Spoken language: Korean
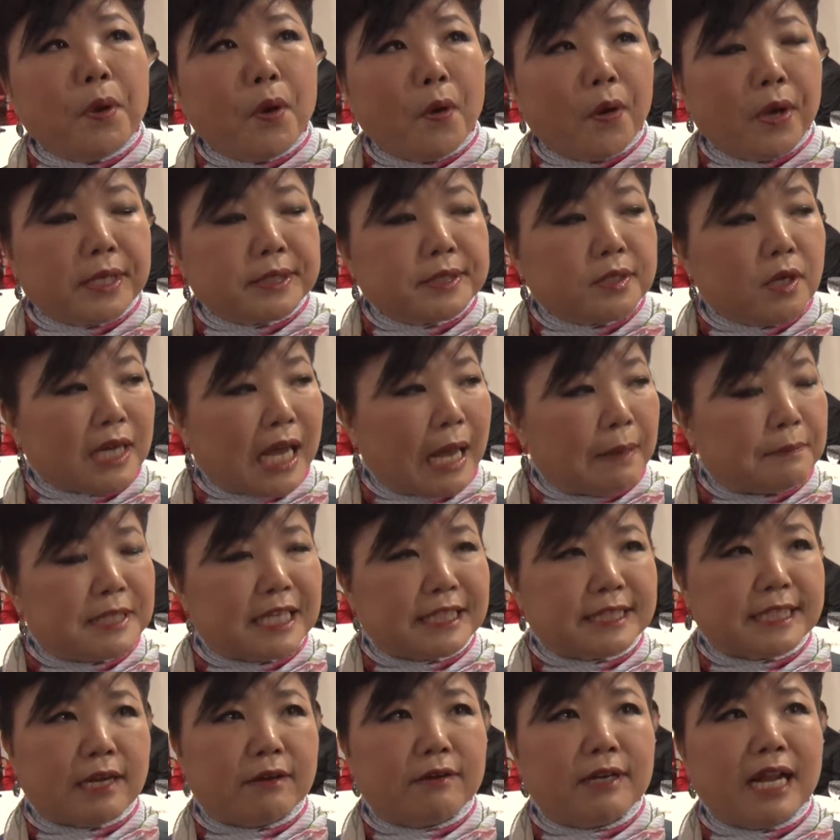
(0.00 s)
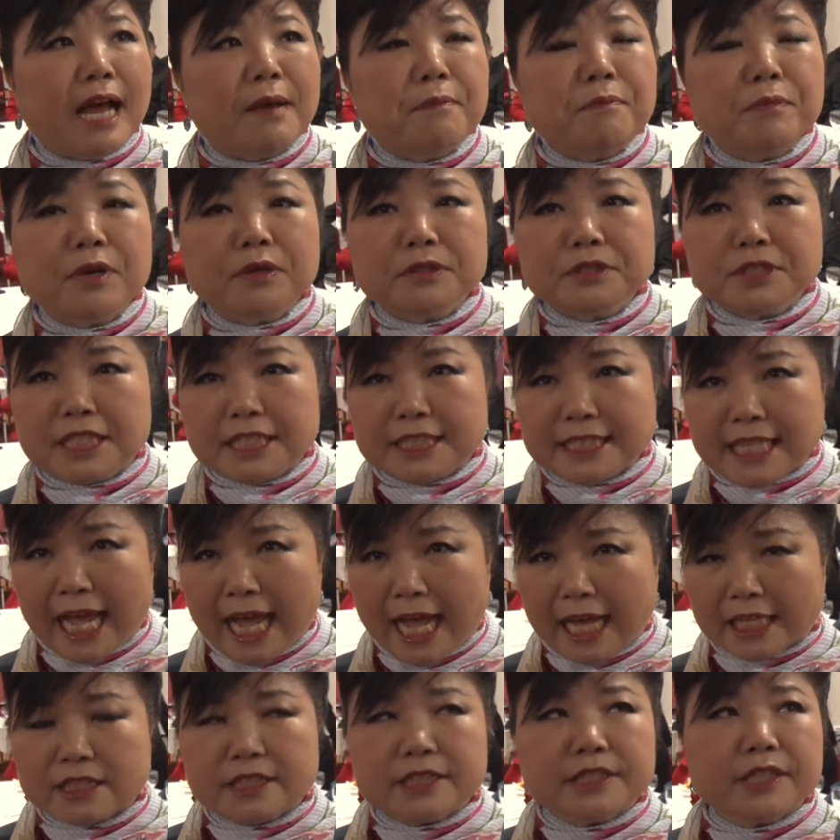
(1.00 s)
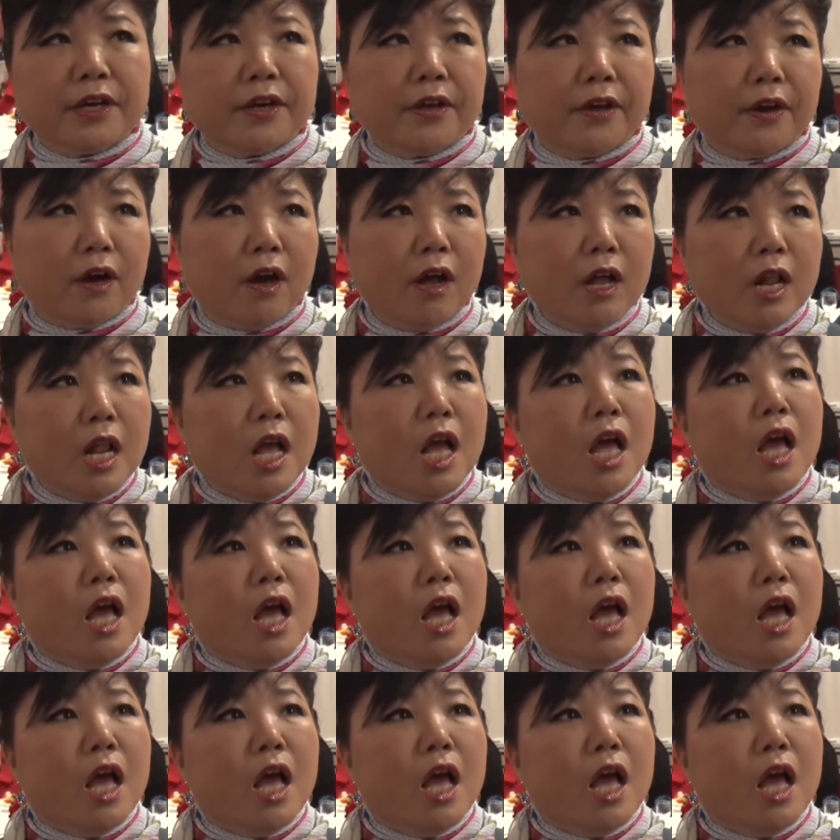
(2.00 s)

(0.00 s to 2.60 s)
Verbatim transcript: 표에서 감사장을 한 병씩 다 드려요.